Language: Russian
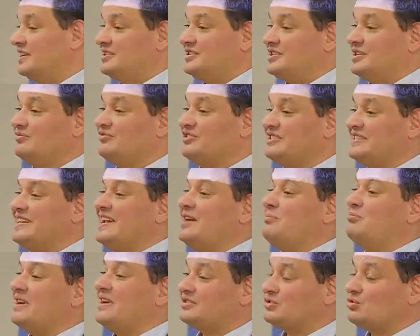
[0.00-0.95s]
чем
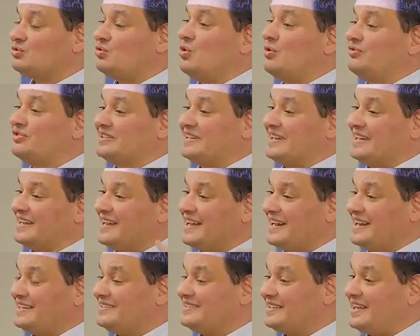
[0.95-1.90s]
вся московская
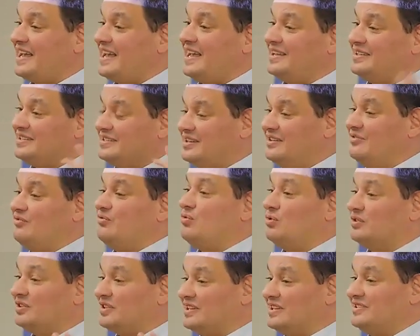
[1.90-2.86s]
городская
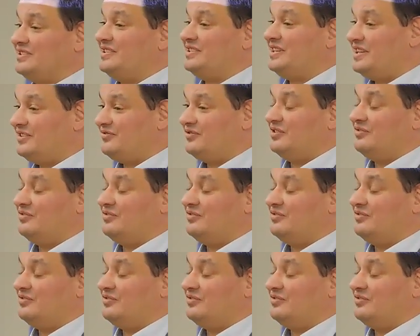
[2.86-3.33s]
телефонная сеть